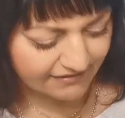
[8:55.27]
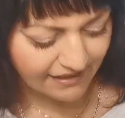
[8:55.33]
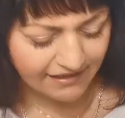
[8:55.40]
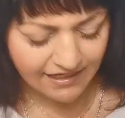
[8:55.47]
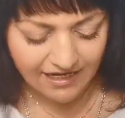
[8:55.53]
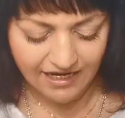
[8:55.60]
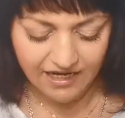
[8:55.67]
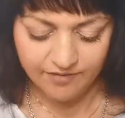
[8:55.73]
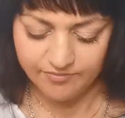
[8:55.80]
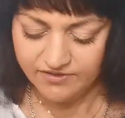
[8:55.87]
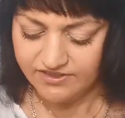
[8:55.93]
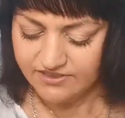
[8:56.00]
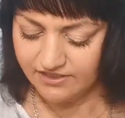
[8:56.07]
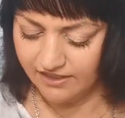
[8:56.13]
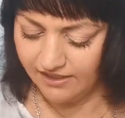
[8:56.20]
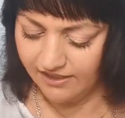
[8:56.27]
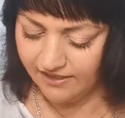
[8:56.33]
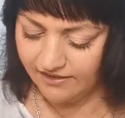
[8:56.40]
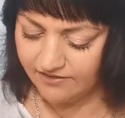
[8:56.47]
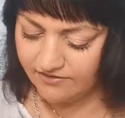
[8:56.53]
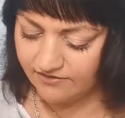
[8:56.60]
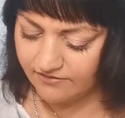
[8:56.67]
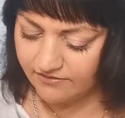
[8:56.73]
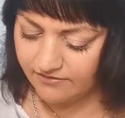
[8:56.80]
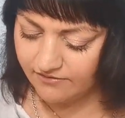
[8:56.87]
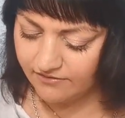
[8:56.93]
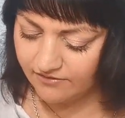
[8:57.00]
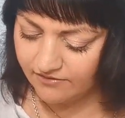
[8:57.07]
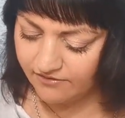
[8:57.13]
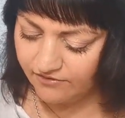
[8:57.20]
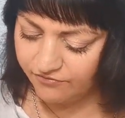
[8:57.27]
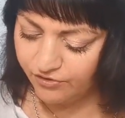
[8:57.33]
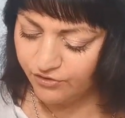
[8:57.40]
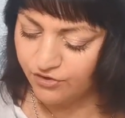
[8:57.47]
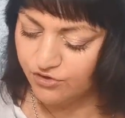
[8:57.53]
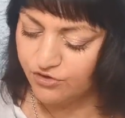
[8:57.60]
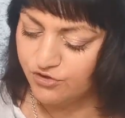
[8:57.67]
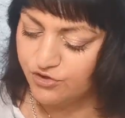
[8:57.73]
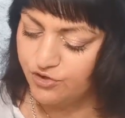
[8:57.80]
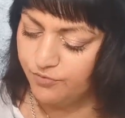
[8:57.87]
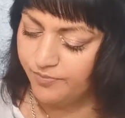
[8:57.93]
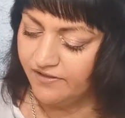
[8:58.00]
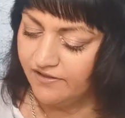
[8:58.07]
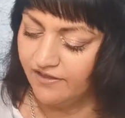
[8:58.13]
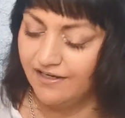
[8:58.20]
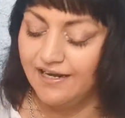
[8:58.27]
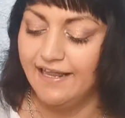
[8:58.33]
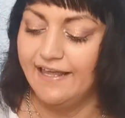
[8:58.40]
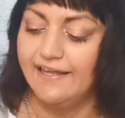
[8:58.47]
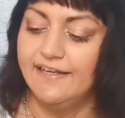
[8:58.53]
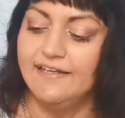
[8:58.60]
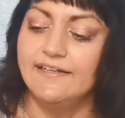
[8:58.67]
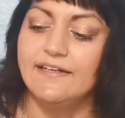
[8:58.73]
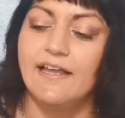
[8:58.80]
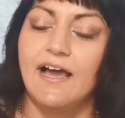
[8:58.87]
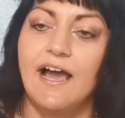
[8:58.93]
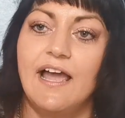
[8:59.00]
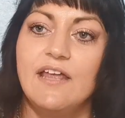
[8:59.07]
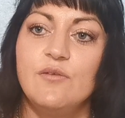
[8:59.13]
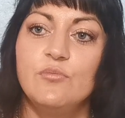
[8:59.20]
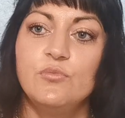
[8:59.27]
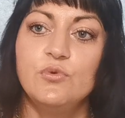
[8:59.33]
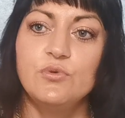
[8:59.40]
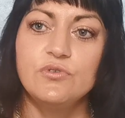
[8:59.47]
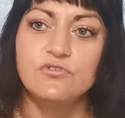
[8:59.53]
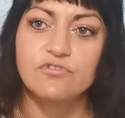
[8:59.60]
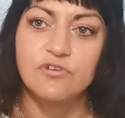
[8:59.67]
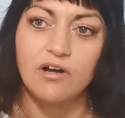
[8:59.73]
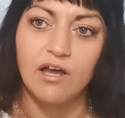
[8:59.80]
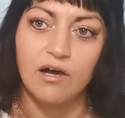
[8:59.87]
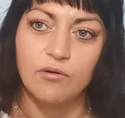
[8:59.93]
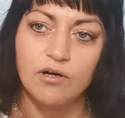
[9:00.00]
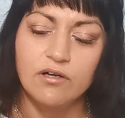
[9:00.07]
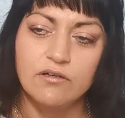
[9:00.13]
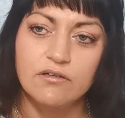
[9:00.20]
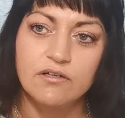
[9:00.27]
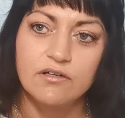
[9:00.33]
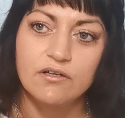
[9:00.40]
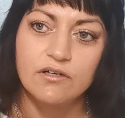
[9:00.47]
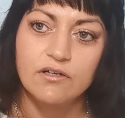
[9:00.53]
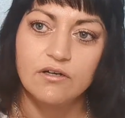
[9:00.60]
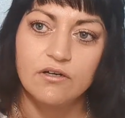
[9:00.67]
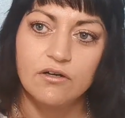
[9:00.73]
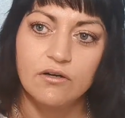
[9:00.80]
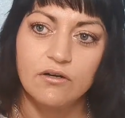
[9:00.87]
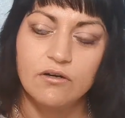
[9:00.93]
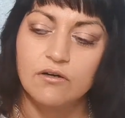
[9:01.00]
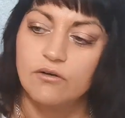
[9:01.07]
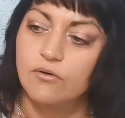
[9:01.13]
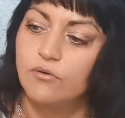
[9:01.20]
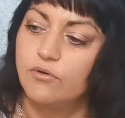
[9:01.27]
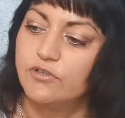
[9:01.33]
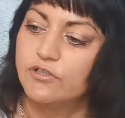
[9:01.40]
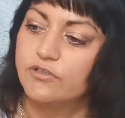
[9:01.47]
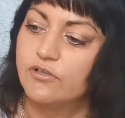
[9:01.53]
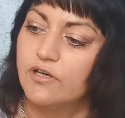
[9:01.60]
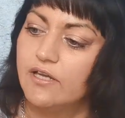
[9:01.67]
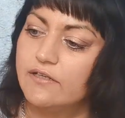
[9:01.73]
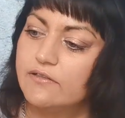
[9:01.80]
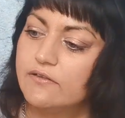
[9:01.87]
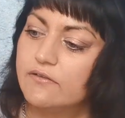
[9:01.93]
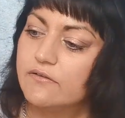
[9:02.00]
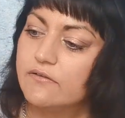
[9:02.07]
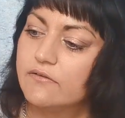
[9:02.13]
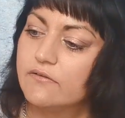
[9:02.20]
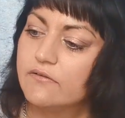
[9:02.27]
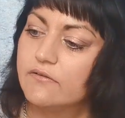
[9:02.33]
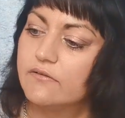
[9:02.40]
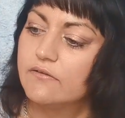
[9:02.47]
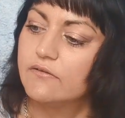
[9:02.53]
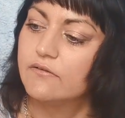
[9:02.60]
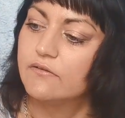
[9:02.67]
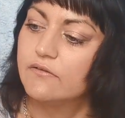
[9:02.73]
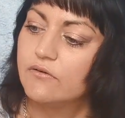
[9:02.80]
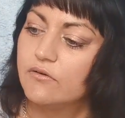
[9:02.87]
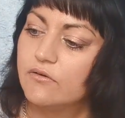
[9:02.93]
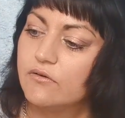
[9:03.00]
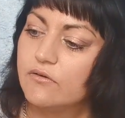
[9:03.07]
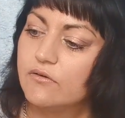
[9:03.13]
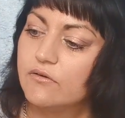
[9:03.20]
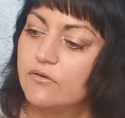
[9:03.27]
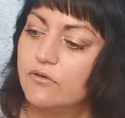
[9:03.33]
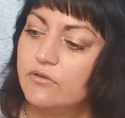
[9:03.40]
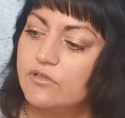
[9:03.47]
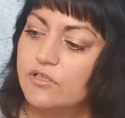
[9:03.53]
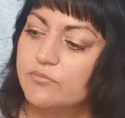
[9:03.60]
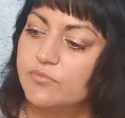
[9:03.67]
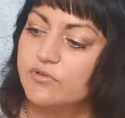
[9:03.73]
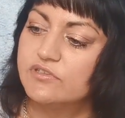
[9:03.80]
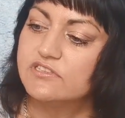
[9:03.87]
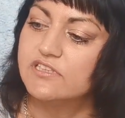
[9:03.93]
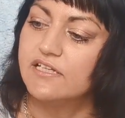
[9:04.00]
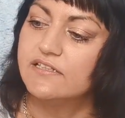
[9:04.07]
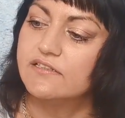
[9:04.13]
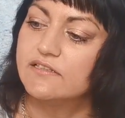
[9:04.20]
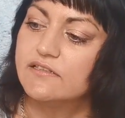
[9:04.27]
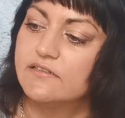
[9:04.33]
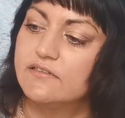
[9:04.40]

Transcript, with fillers: Dann habe ich ein äh, von Jupiter Lane, ein Moonflower Eau de Toilette. 100%